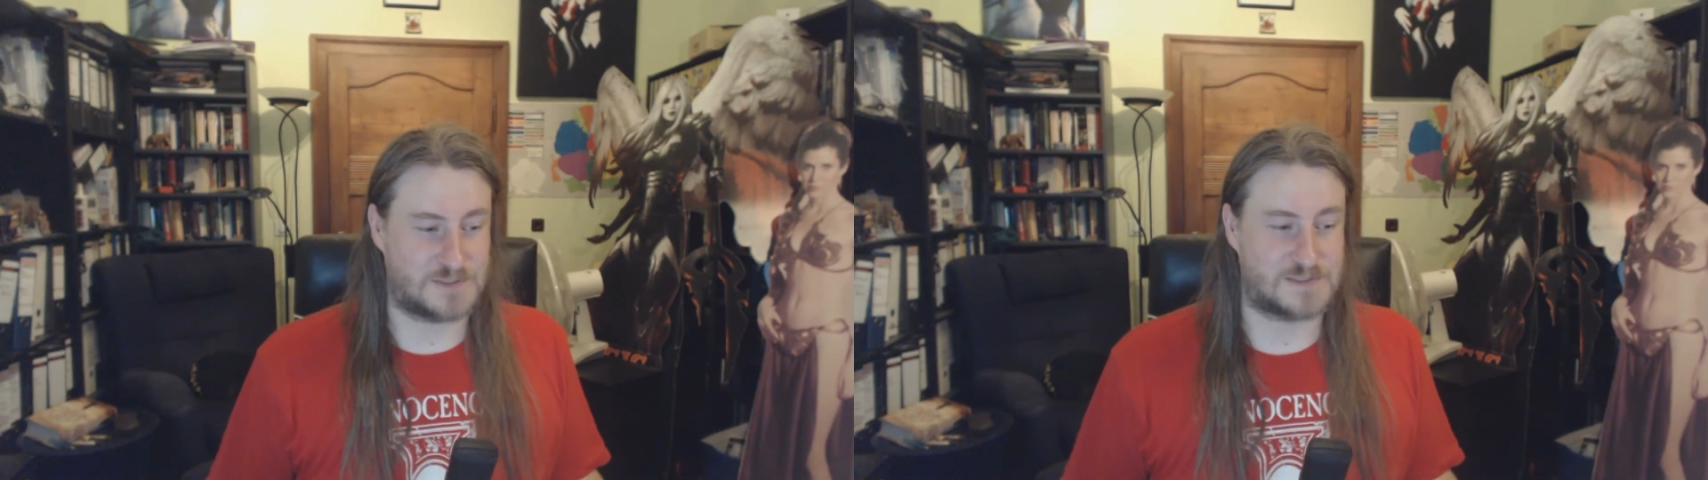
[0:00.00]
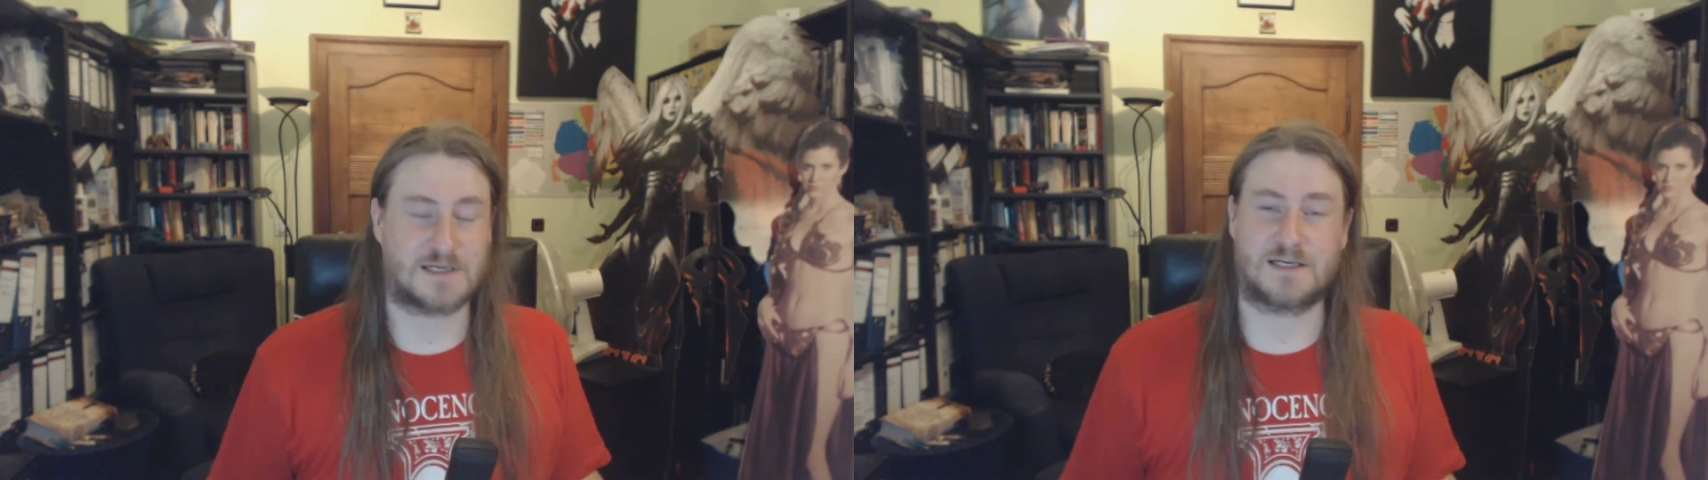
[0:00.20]

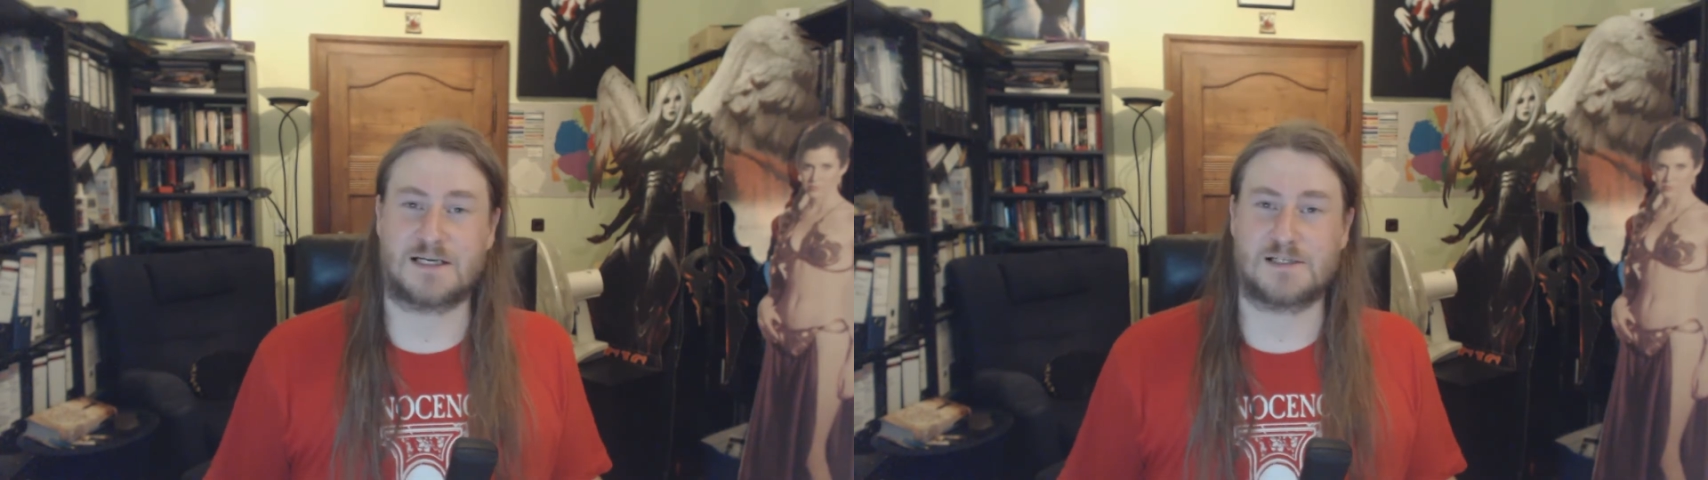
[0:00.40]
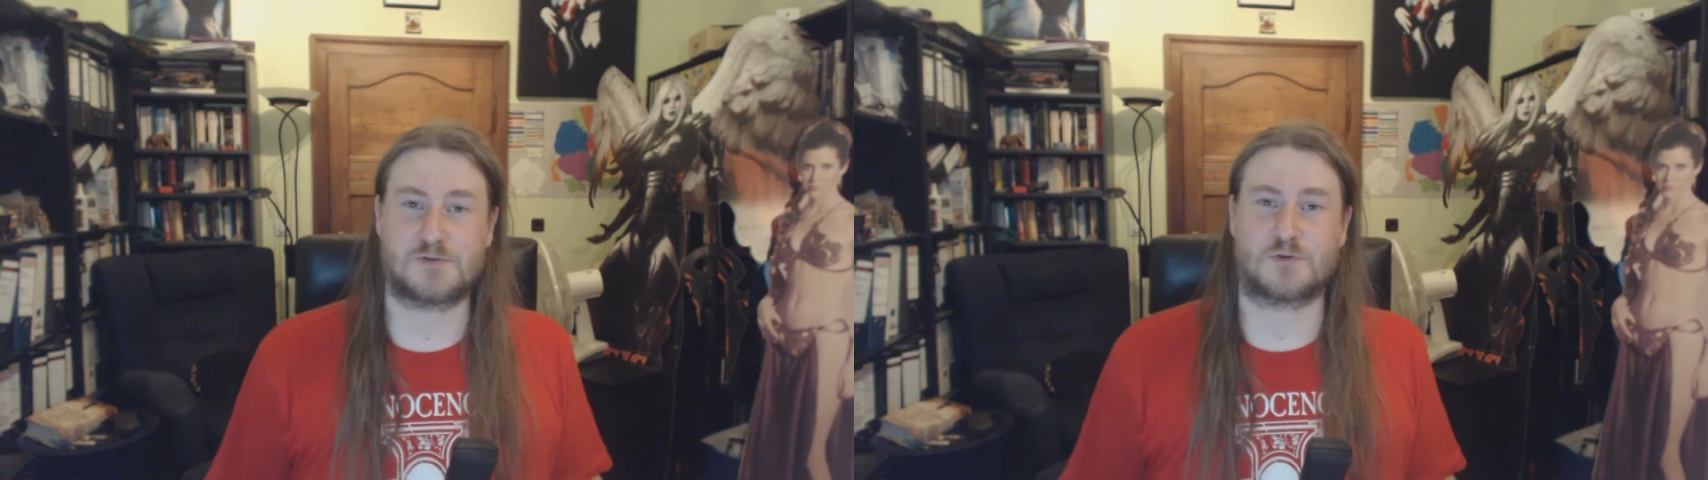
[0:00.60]
diesen
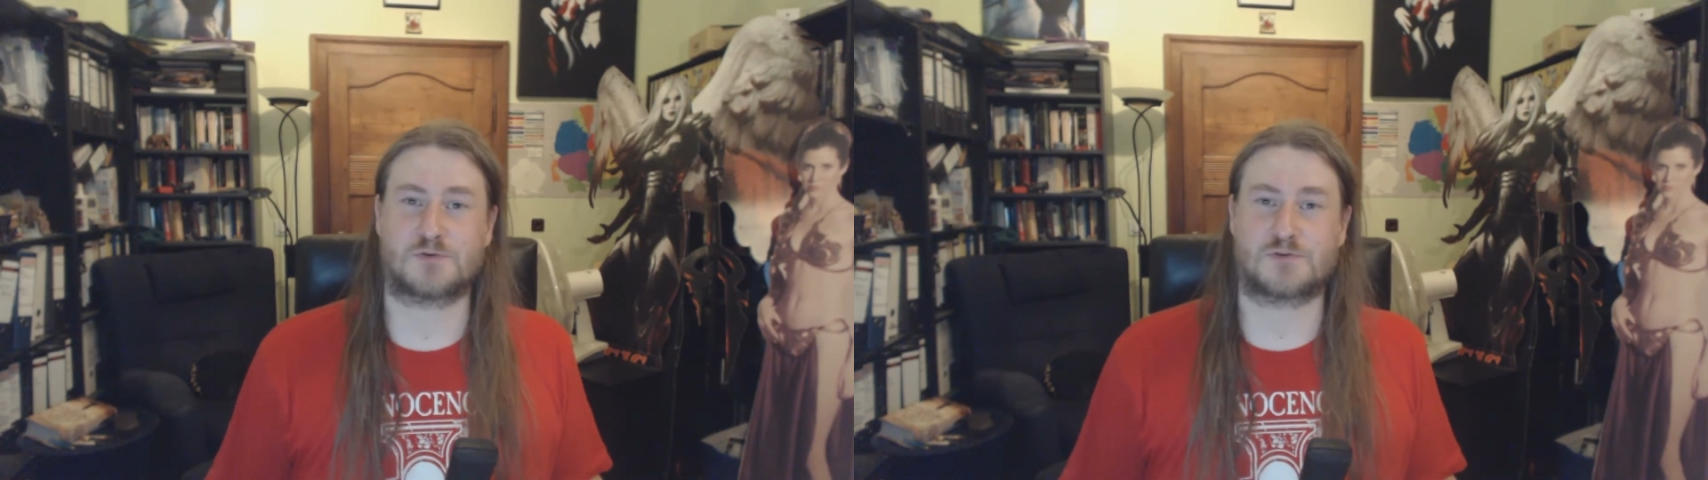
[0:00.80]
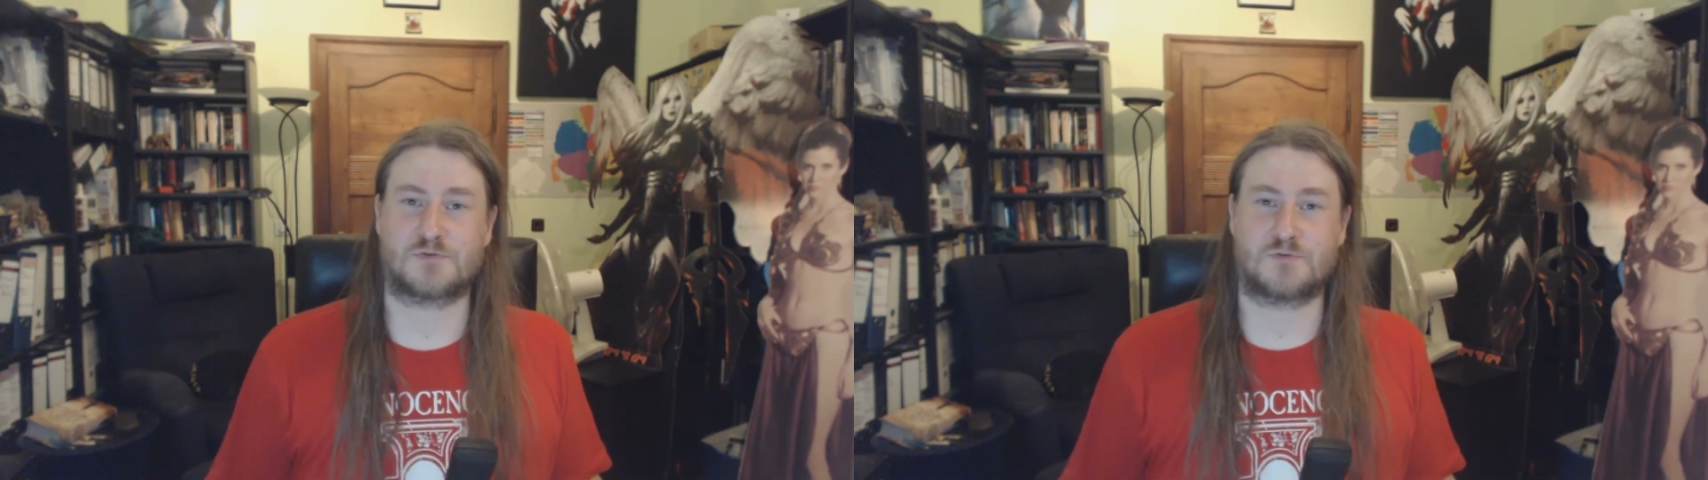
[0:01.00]
Kanal
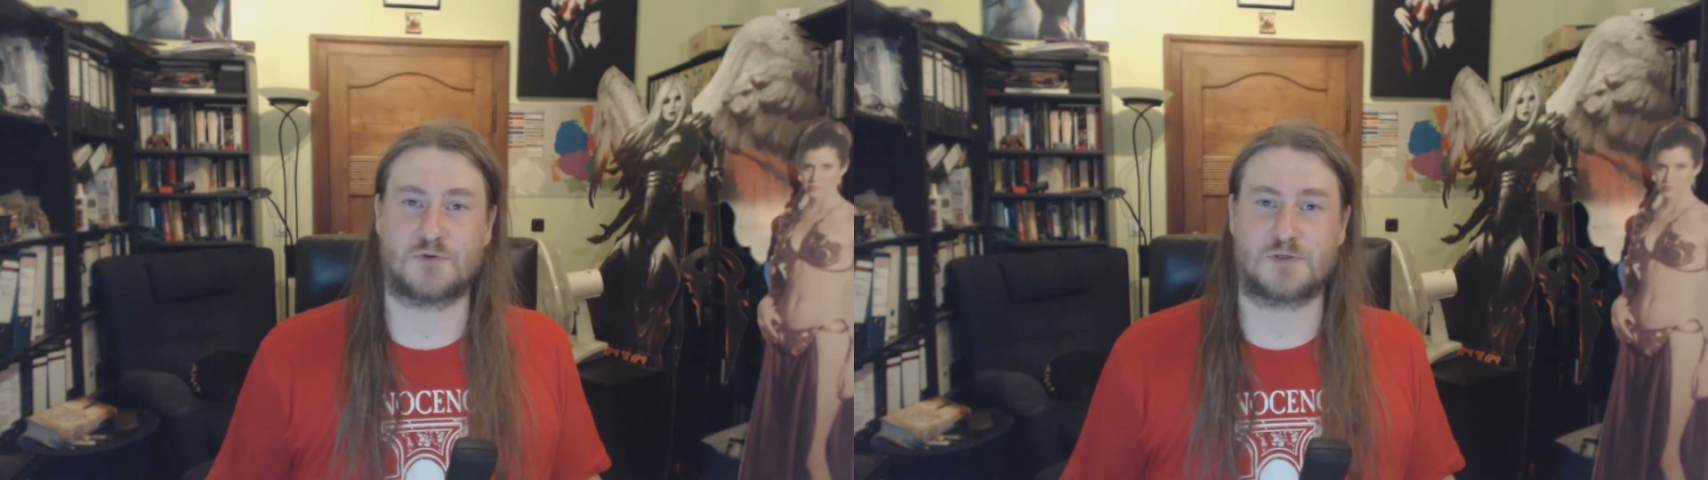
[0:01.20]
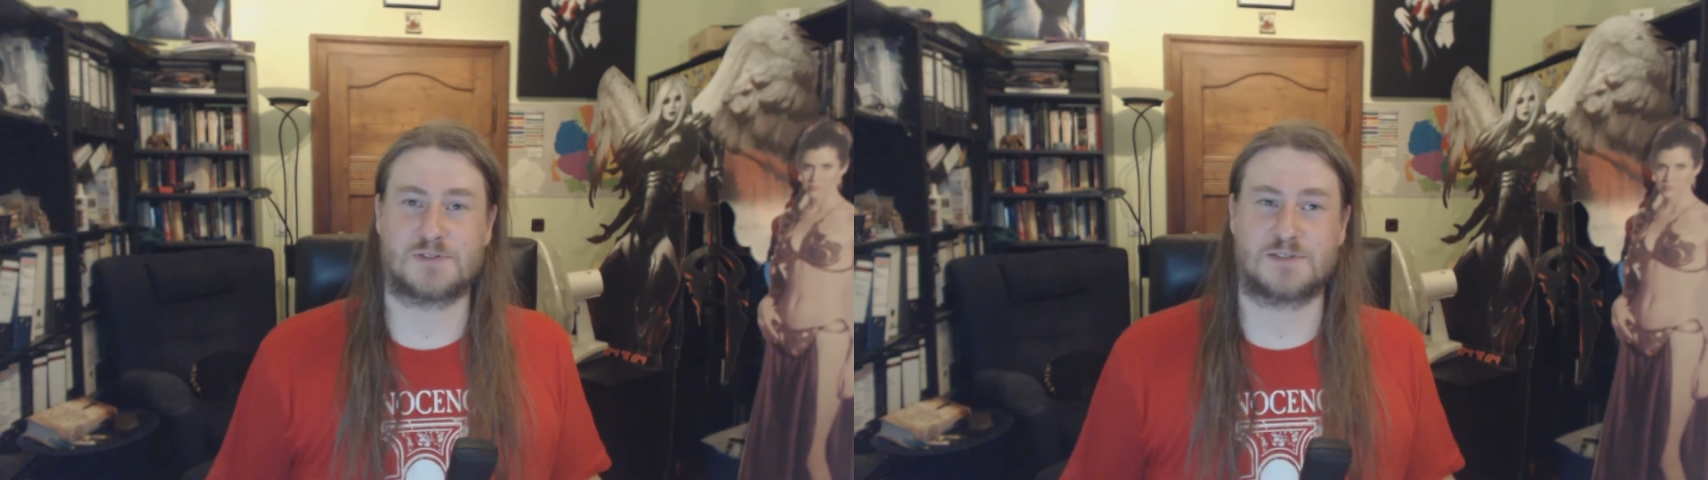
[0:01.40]

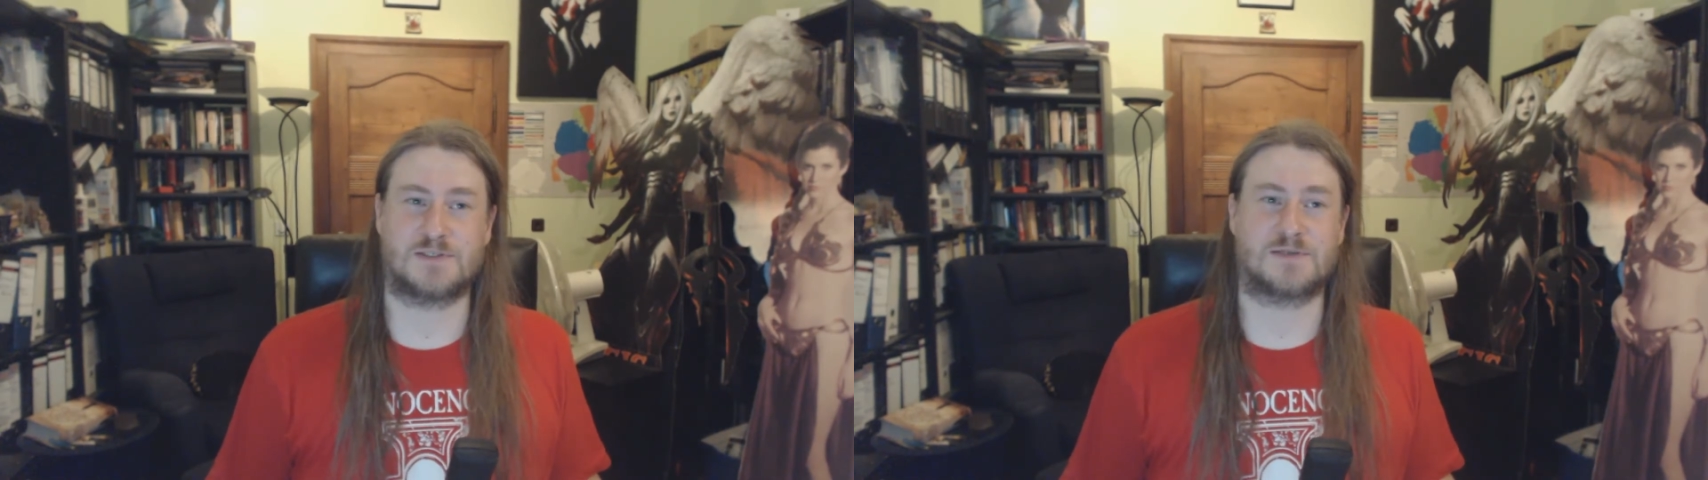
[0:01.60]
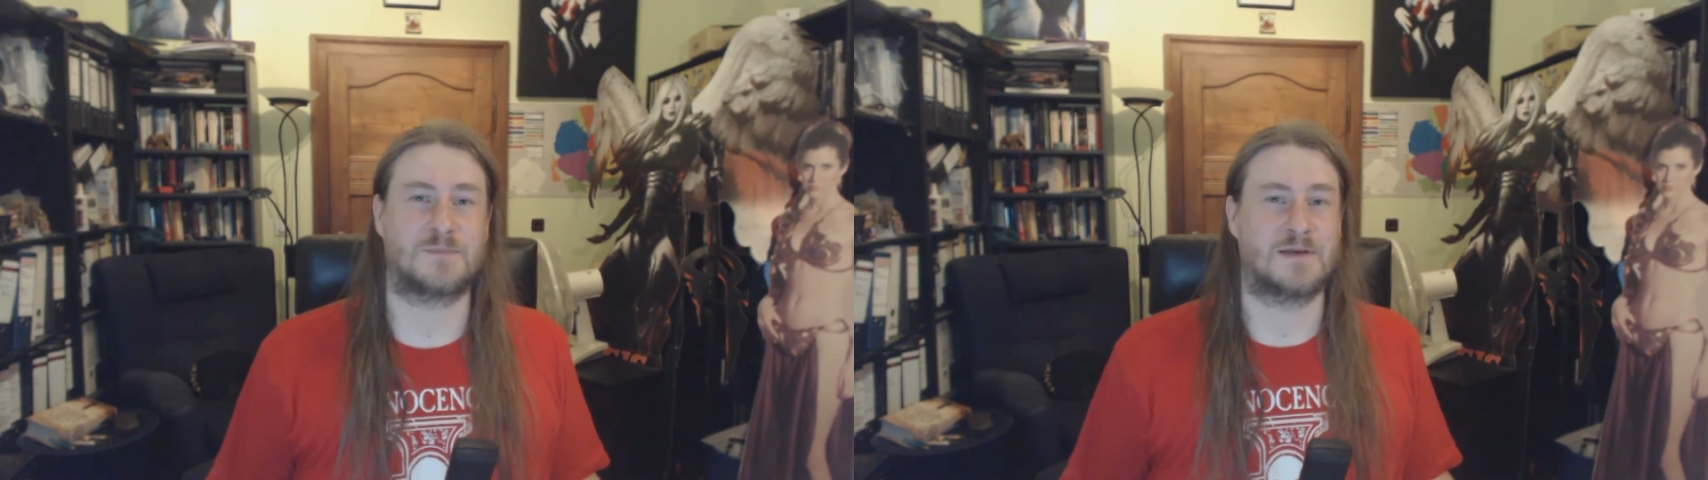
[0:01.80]
zurückzuführen
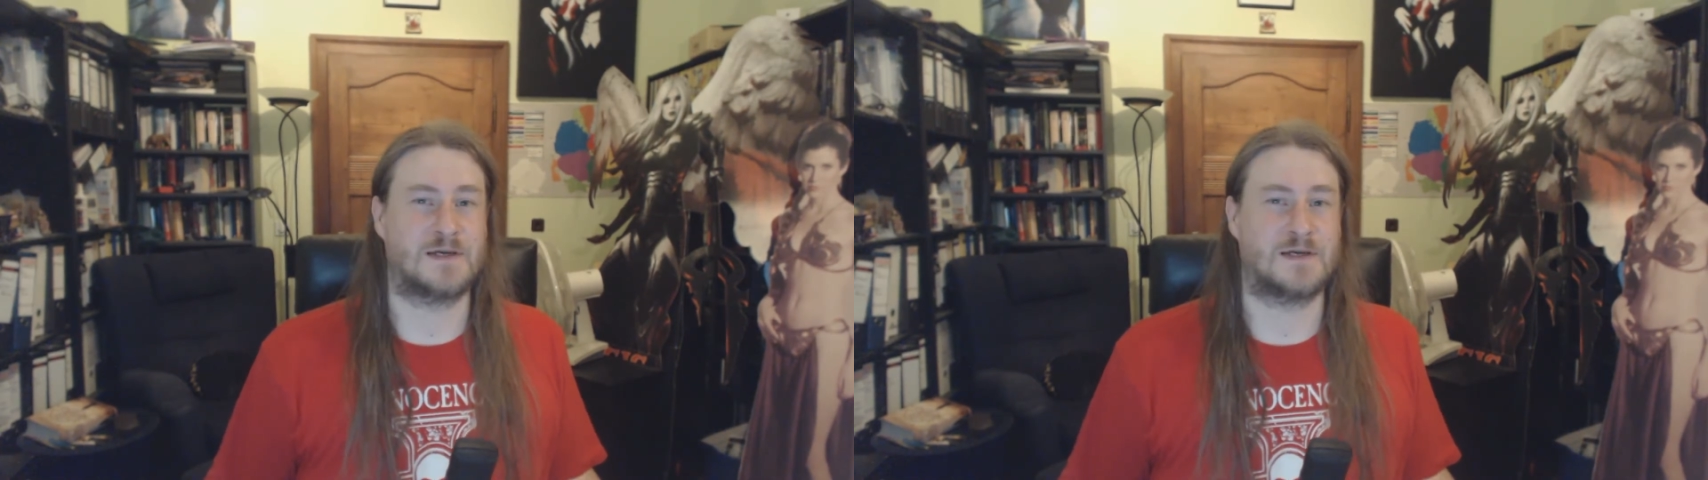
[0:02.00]
sind.